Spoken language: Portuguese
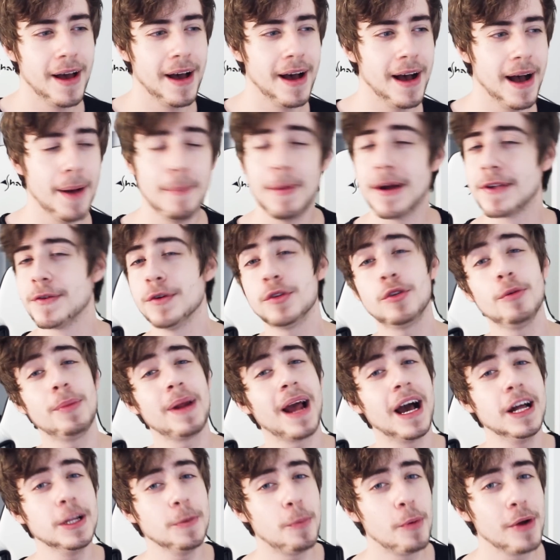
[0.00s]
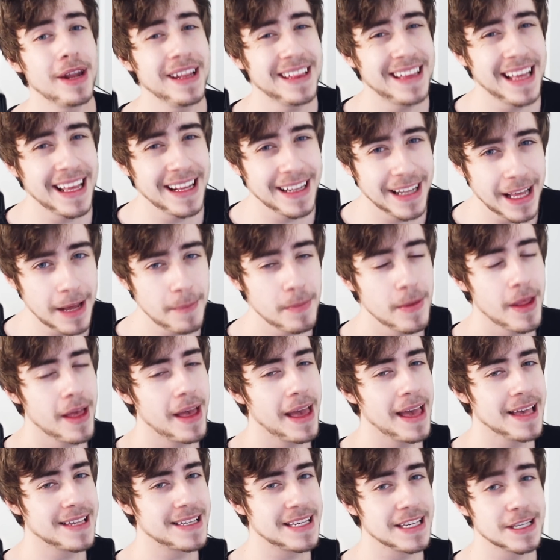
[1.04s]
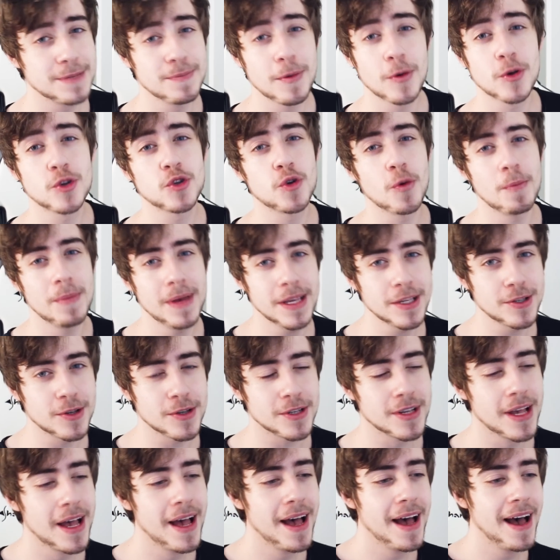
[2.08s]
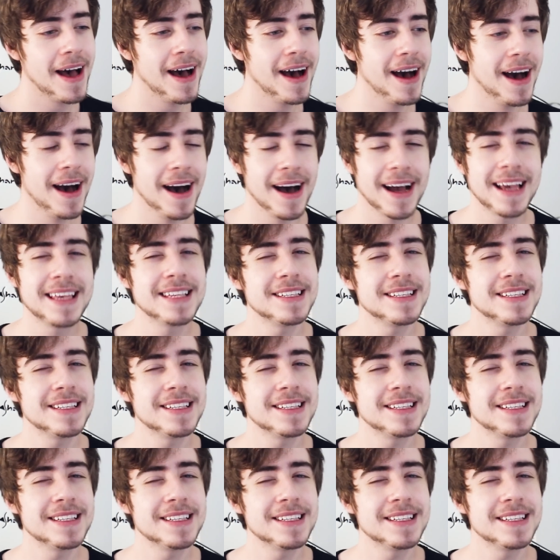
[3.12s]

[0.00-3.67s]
Uh, mas muito obrigado por entender esses meus sumiços, uh, que